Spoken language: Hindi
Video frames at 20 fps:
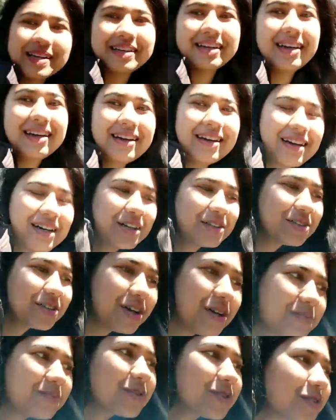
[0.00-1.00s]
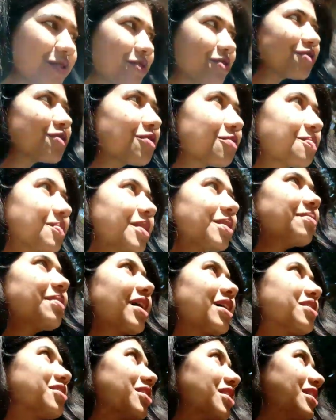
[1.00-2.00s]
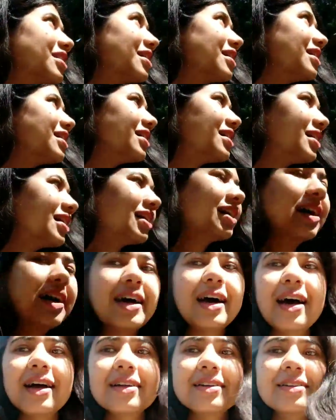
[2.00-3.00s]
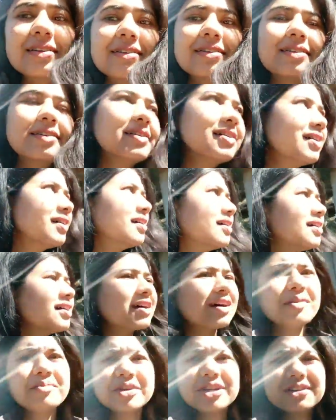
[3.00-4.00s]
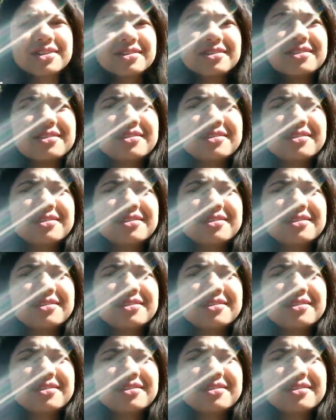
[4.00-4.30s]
आई है तो हम दोनों धूप में एंड कम यहाँ